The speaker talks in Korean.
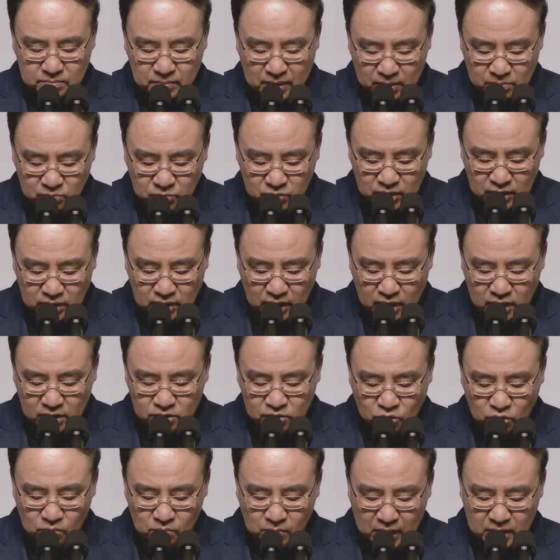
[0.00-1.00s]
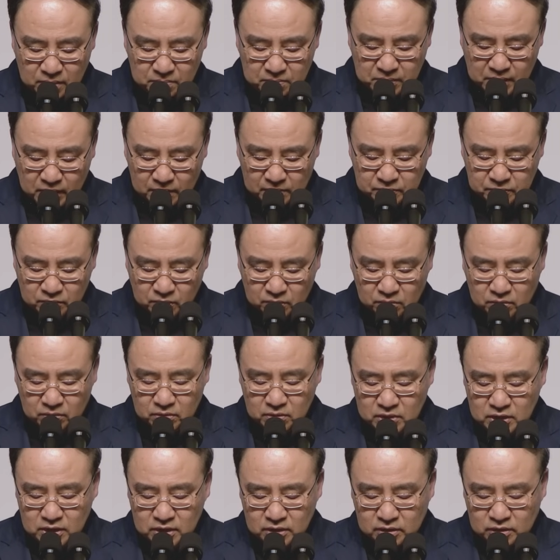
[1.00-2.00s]
만물이 다 그로
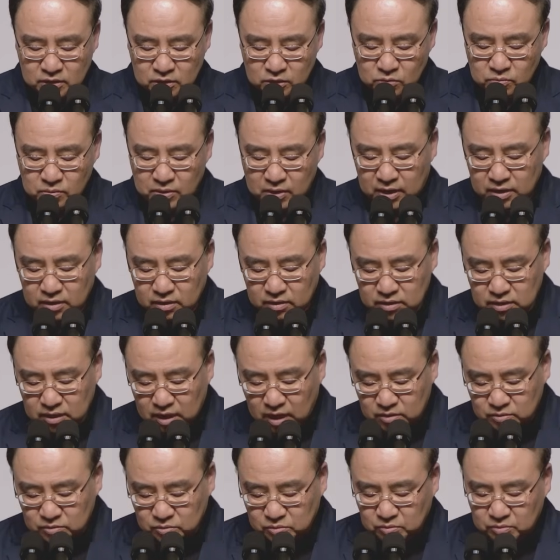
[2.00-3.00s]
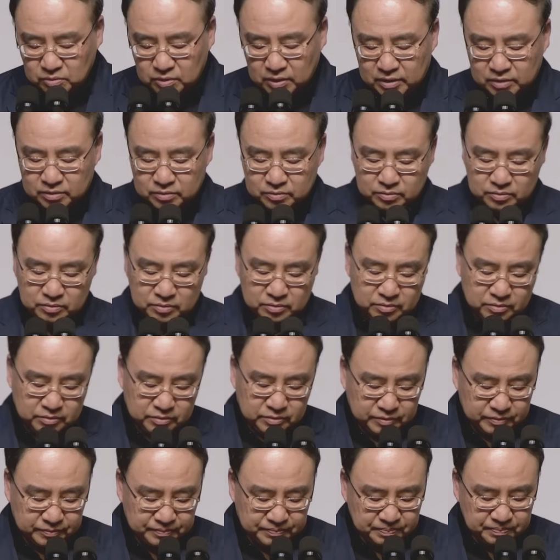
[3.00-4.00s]
말미암고 그를 위하여
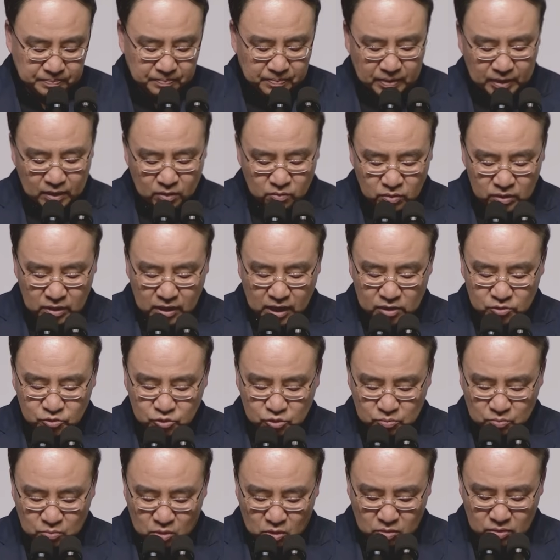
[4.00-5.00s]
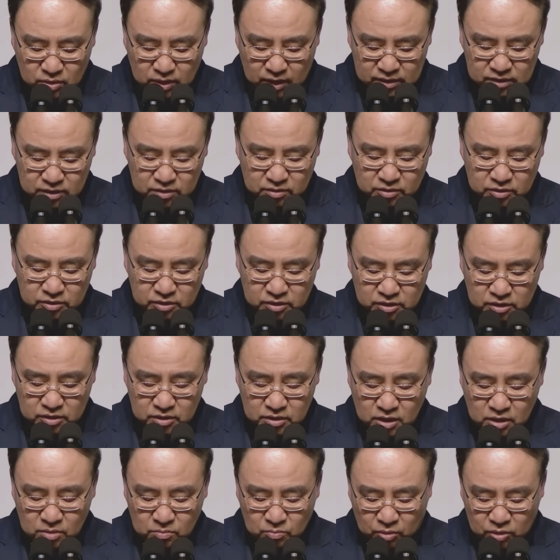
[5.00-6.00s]
창조되었고 우리가 주목하는
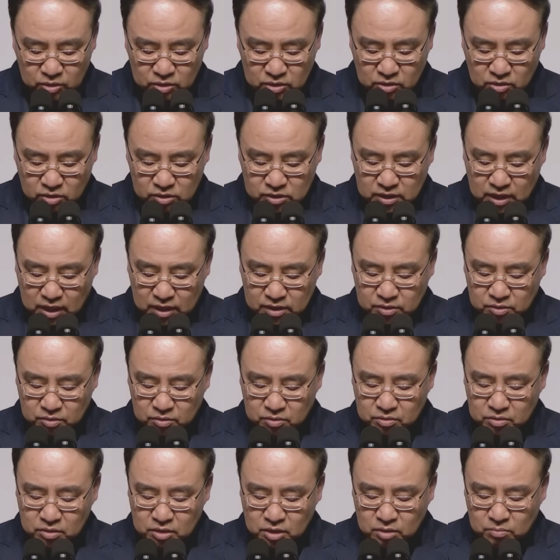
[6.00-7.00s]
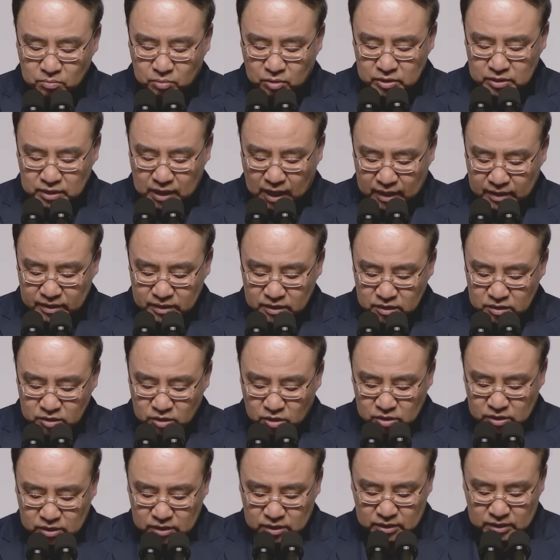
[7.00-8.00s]
것은 보이는 것이 아니요 보이지
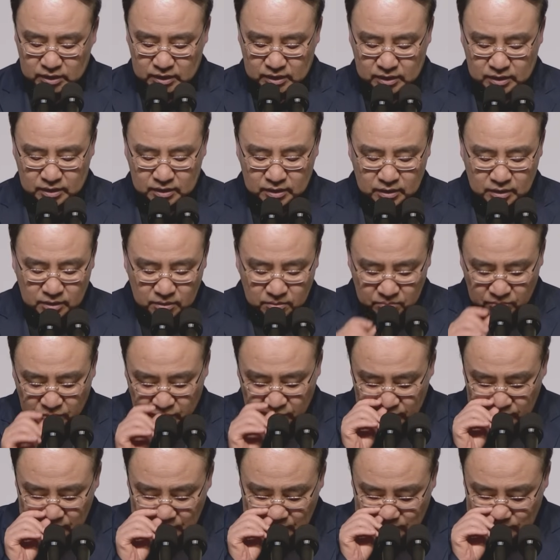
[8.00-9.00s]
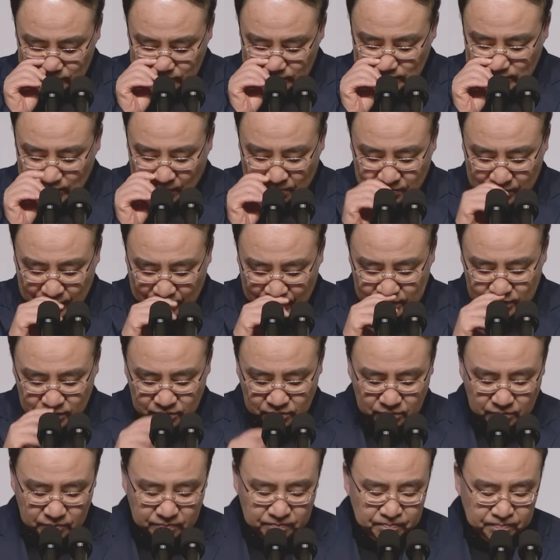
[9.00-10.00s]
않는 것이니 보이는 것은
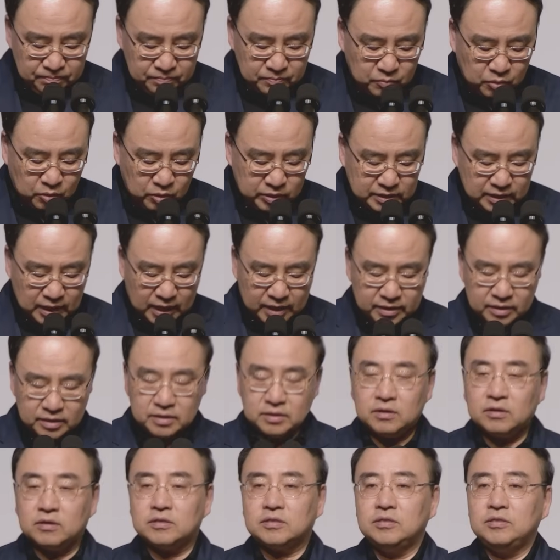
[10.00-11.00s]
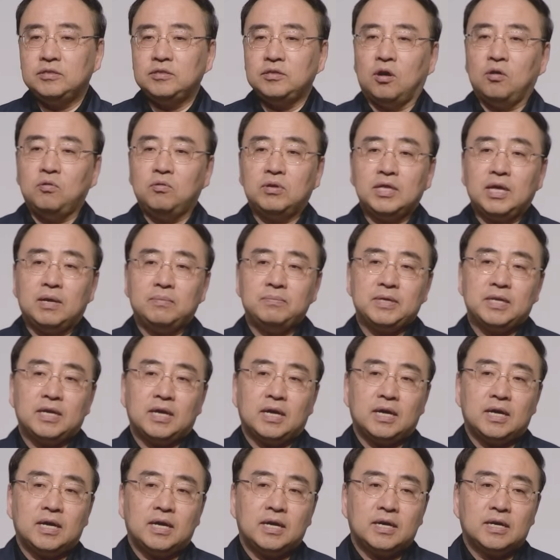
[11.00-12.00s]
잠깐이요 보이지 않는 것은
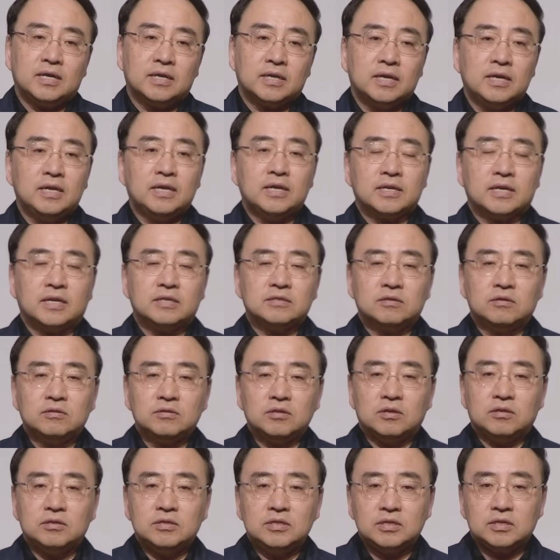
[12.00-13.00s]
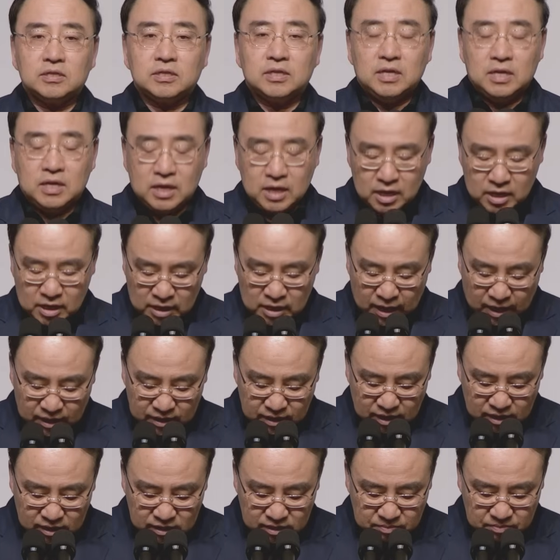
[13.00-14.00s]
영원함이라. 예, 그러니까 성경은
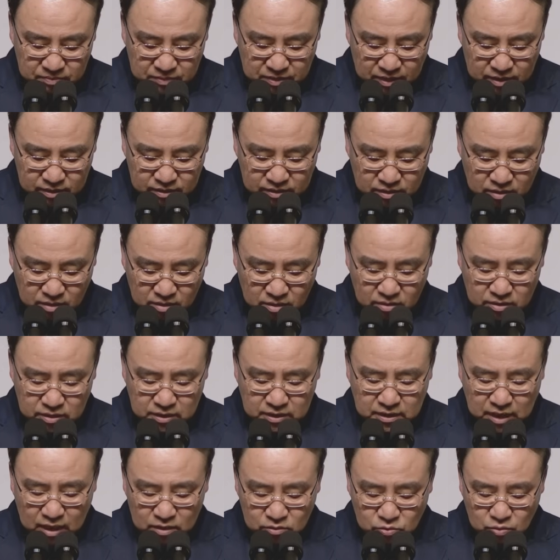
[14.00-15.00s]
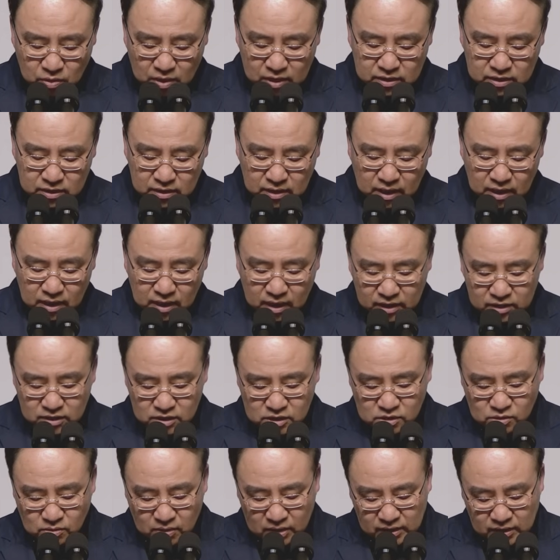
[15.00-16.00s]
하나님께서 창조하실 때
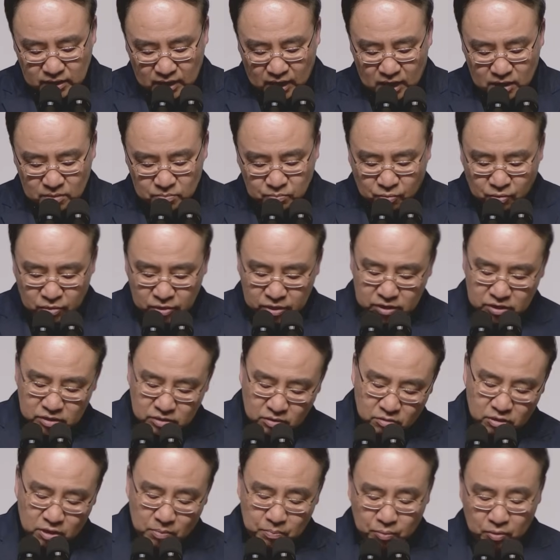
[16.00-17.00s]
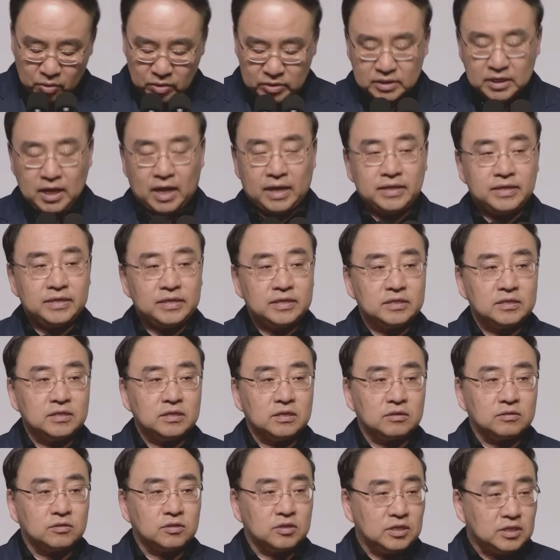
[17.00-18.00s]
하늘과 땅 보이는 것과 보이지
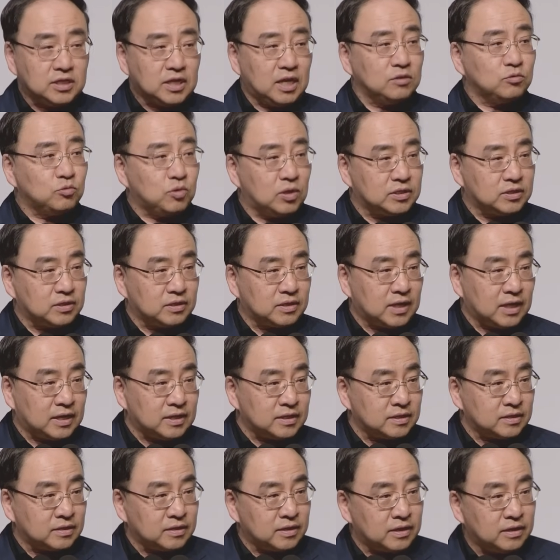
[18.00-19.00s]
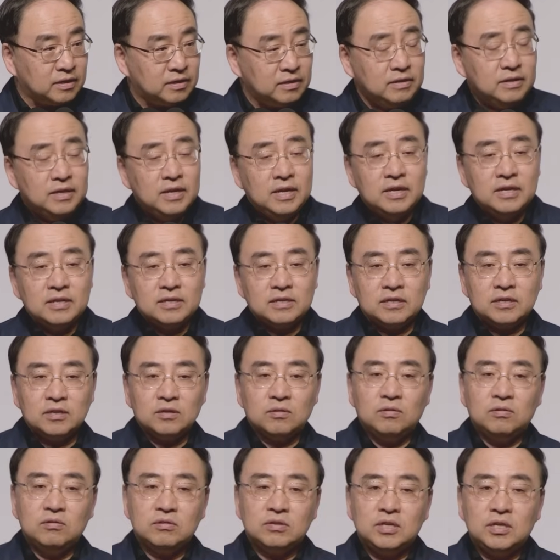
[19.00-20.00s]
않는 것들을 창조하셨다는 거예요.
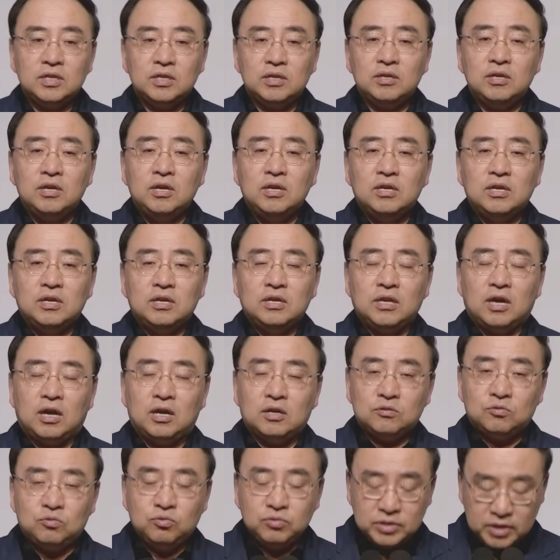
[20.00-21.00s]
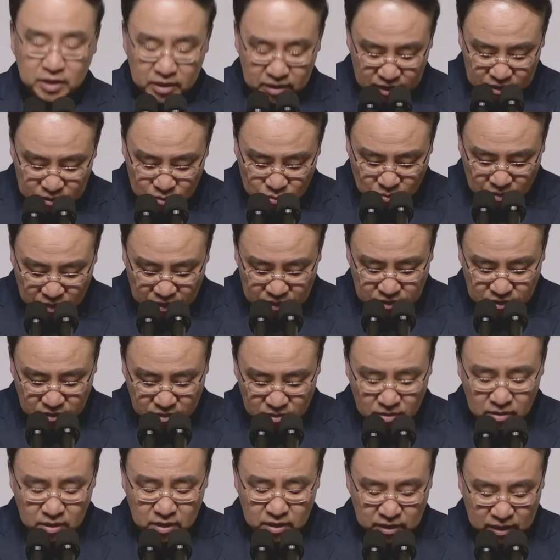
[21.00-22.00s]
그리고 이두 어, 세계
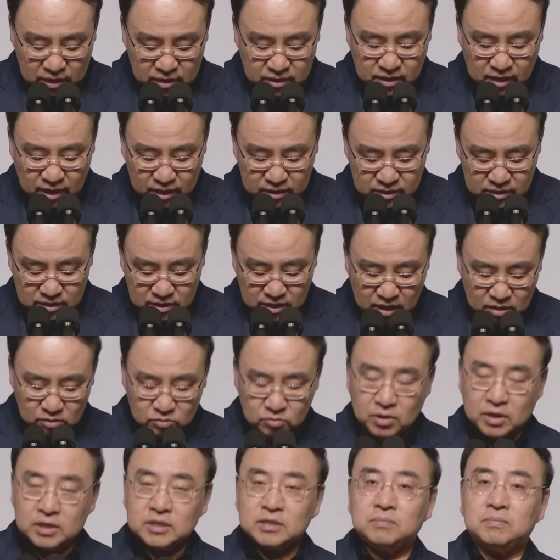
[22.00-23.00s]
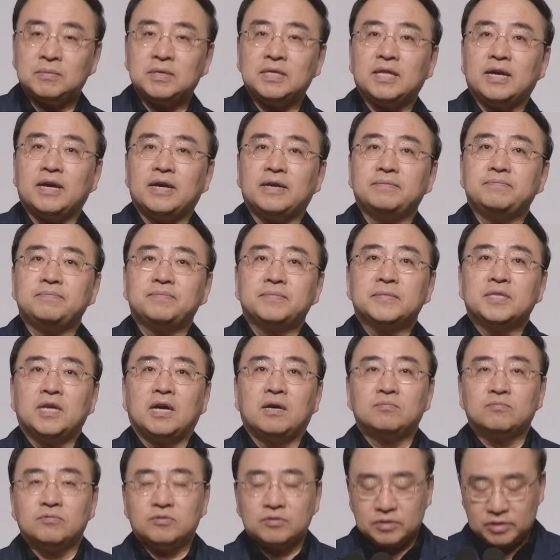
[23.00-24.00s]
속에서 인간을 창조하십니다.
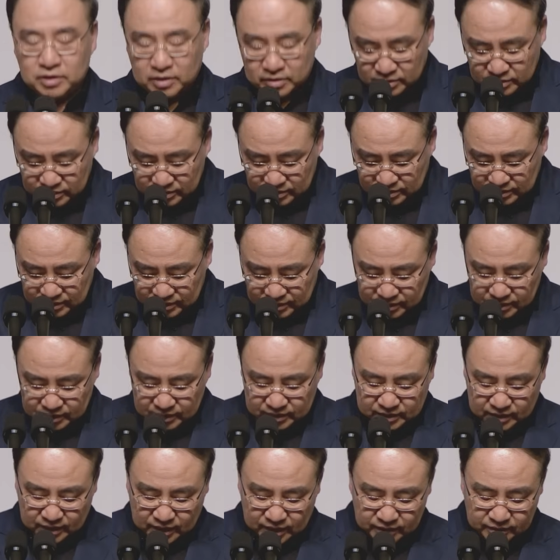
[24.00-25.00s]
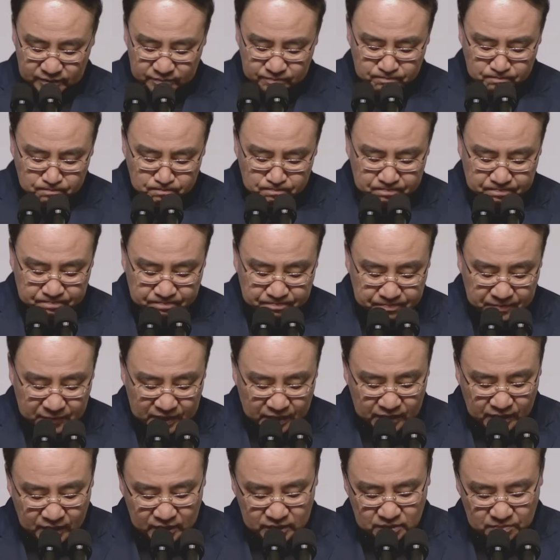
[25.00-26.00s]
다음 구절 시작.
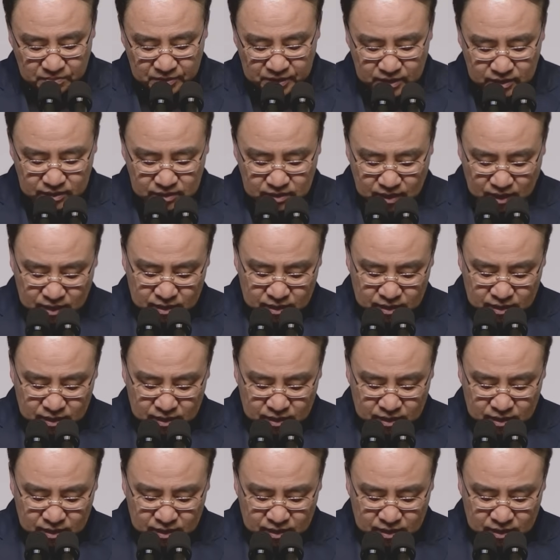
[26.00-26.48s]
하나님이